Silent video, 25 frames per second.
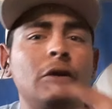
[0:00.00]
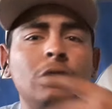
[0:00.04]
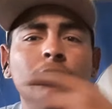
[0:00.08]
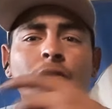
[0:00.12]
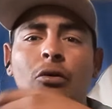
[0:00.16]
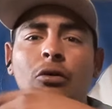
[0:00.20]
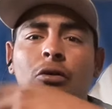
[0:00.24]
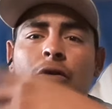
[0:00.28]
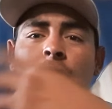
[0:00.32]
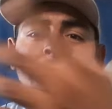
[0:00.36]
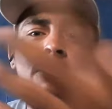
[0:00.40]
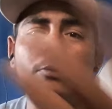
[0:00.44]
de
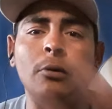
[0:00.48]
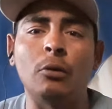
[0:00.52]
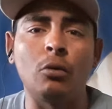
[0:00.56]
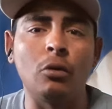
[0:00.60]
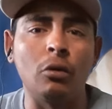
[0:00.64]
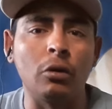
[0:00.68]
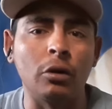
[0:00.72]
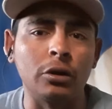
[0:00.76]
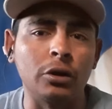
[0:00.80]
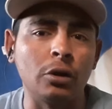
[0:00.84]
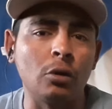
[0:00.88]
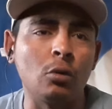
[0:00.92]
todos los tipos de
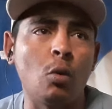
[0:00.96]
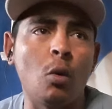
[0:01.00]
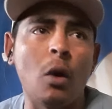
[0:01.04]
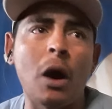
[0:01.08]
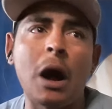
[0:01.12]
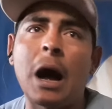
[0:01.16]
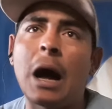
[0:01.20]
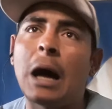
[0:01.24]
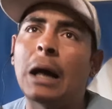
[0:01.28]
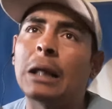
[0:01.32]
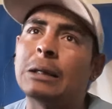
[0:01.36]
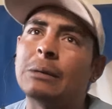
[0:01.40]
juegos que estoy
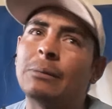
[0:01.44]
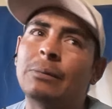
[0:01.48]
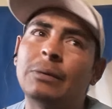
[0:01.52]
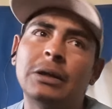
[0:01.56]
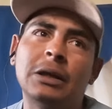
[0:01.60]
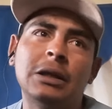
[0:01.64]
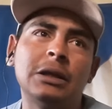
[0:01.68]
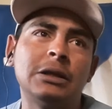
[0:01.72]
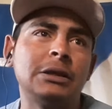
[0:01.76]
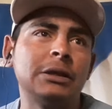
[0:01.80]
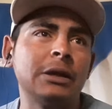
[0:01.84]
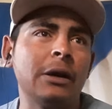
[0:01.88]
jugando,
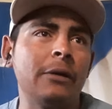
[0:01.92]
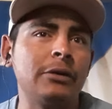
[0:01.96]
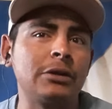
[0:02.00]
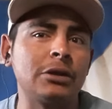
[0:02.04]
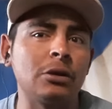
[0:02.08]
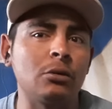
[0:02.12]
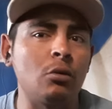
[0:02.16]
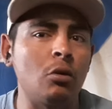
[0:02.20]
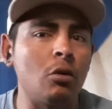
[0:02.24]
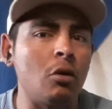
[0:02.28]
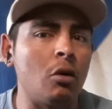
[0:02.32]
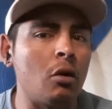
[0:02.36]
poner si a
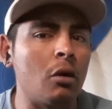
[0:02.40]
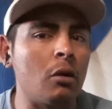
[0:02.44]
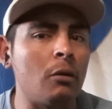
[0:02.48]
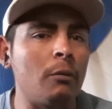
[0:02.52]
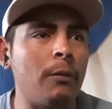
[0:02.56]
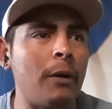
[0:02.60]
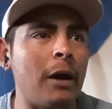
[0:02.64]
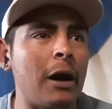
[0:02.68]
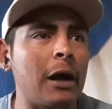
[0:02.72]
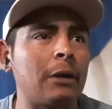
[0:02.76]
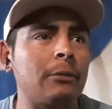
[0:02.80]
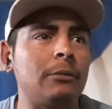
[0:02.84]
veces juego el
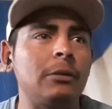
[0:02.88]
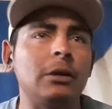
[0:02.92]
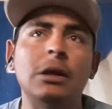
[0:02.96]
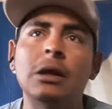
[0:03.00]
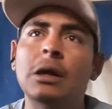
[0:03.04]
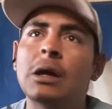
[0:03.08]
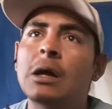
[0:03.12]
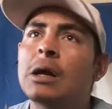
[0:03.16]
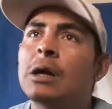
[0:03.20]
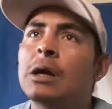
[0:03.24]
Farming,